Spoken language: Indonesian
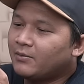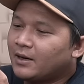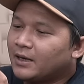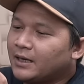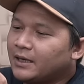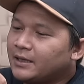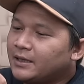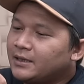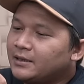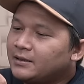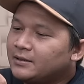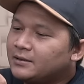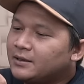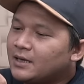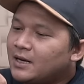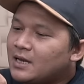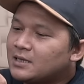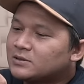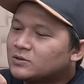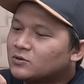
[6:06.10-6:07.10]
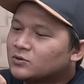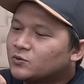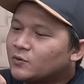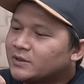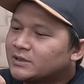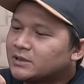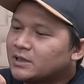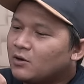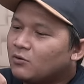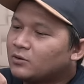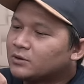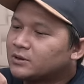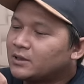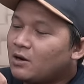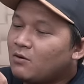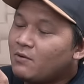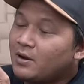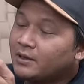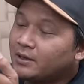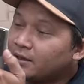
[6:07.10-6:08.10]
begini, dia langsung switch ke
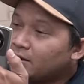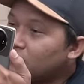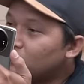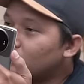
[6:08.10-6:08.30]
ultra wide ya